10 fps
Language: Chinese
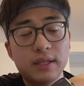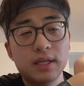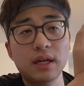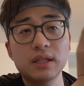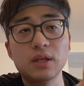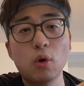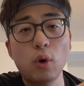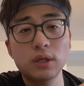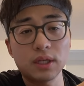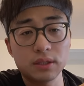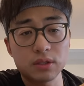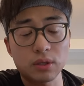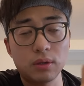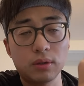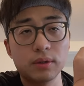你当你慌张的时
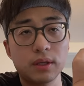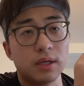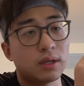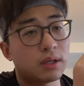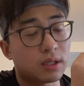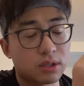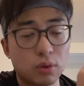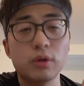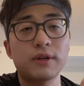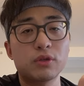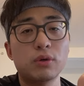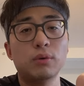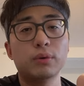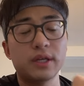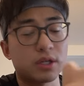候，你也是会犯
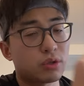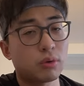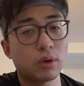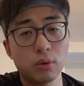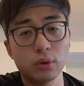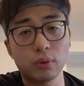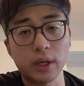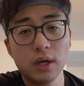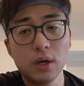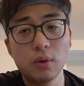错误的，也是有漏洞的。